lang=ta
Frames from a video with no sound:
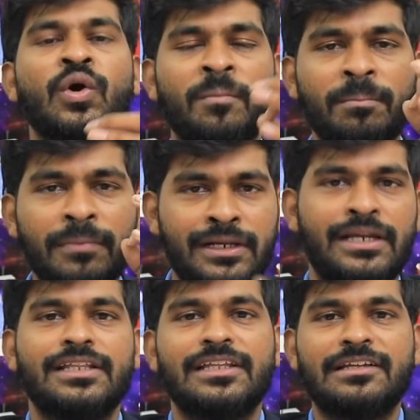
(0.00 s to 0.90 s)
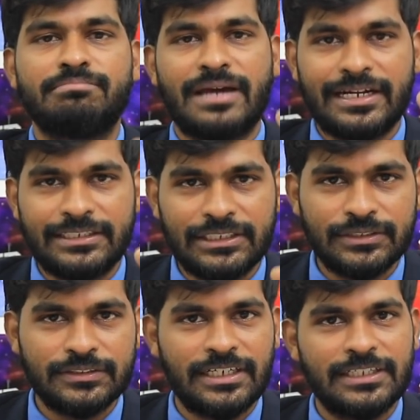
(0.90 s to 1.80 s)
ரொம்ப நல்லது
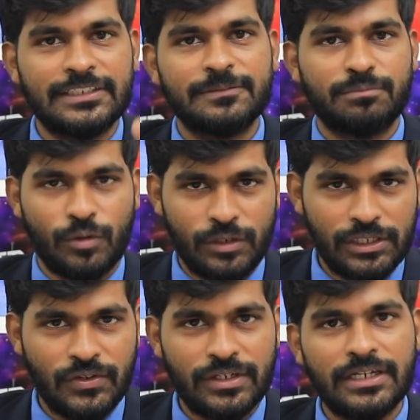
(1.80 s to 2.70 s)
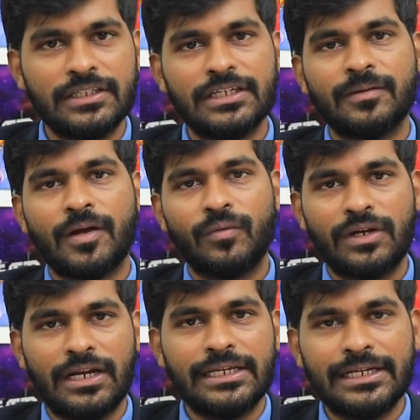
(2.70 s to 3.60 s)
பேட்டிங்க்கும் நல்லது பவுலிங்க்கும் நல்லது
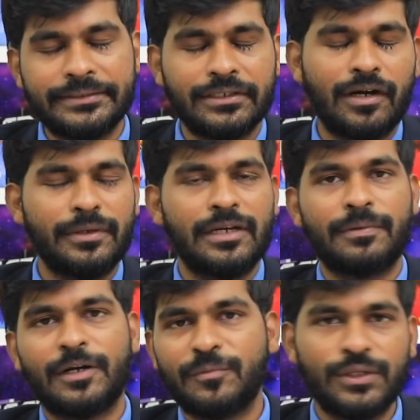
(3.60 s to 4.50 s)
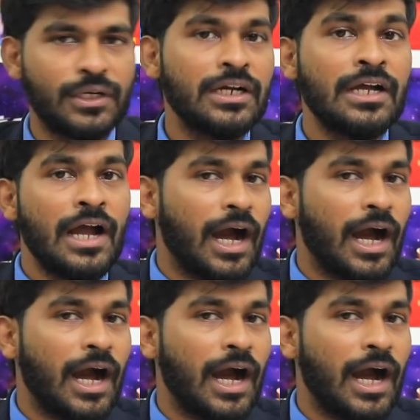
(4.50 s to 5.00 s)
அவங்களால இங்கே டாமினன்ட் பண்ண முடியும்